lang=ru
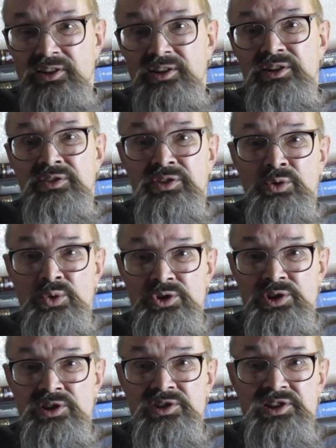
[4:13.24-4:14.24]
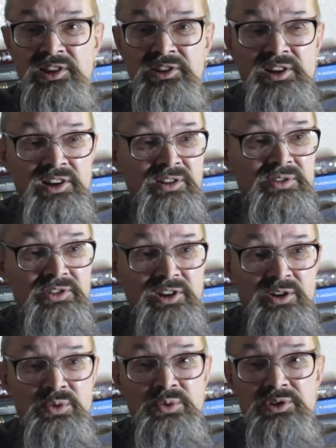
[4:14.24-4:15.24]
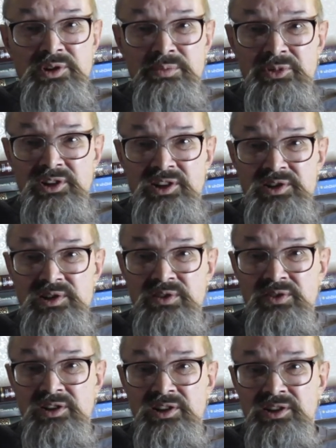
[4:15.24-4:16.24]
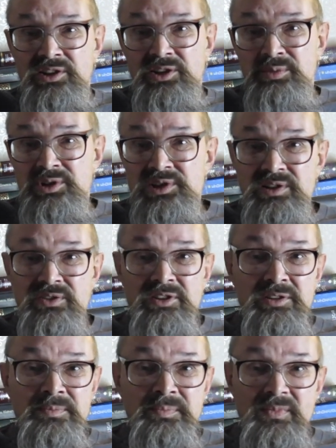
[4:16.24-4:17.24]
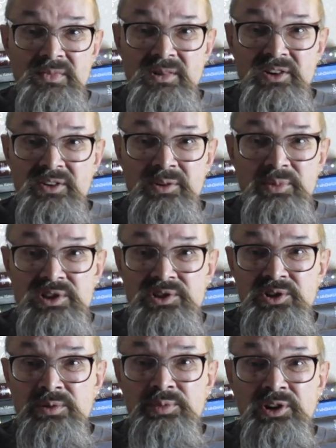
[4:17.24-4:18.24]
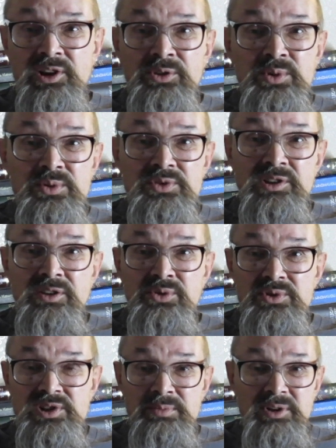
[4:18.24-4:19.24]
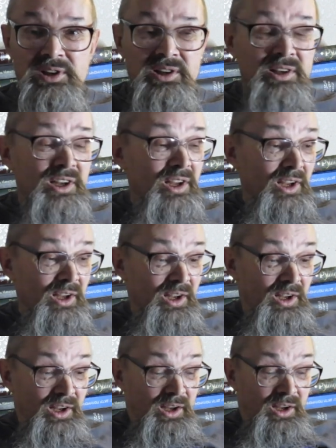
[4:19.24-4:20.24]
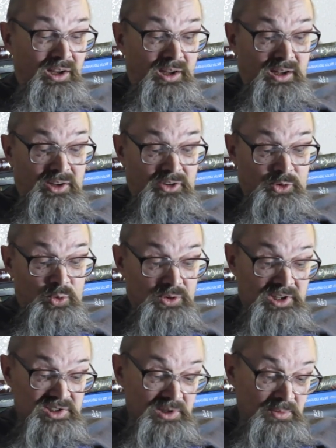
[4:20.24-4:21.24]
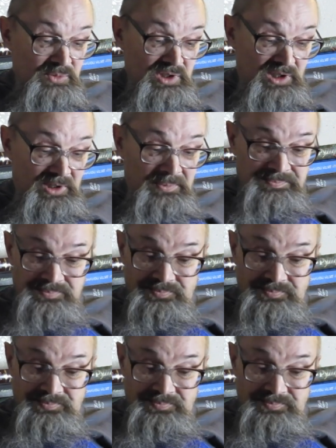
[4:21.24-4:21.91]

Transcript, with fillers: и в свою очередь содрал с какого-нибудь американского или немецкого композитора, про которого все давно забыли. Ну, на самом деле,